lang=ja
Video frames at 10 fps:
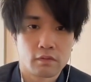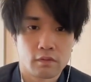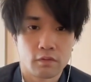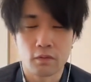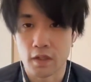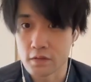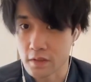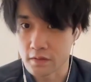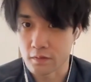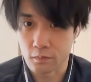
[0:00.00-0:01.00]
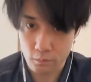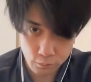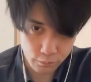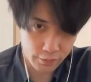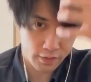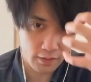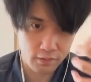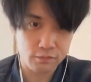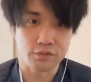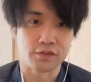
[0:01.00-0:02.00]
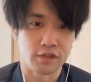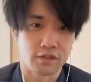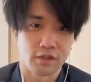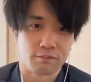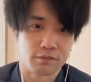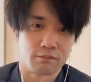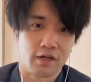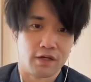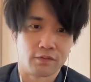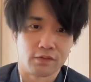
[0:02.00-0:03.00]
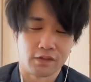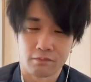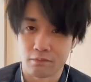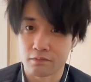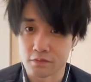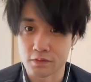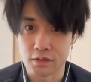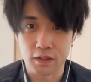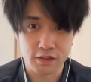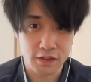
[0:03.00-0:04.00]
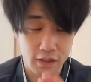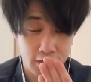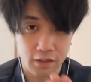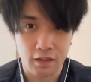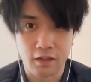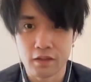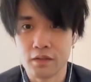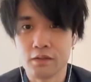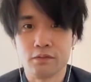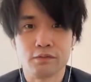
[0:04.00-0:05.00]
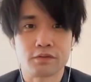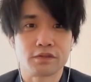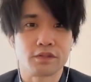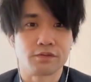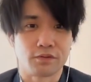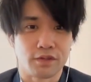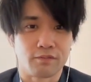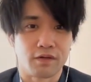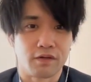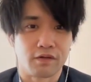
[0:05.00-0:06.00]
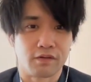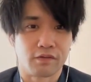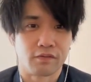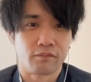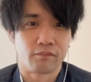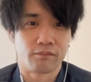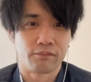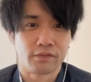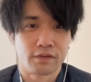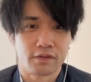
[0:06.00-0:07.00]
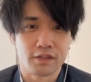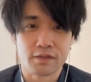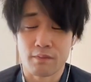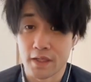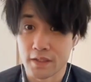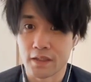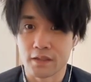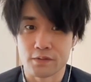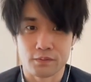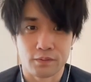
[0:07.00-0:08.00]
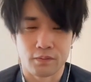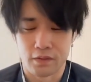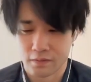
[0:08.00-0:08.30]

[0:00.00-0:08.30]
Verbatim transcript: しよくあるじゃないですか上から映したらなんか映えるって僕若干下から映ってるんですよね今全然映えてないんですよねこれ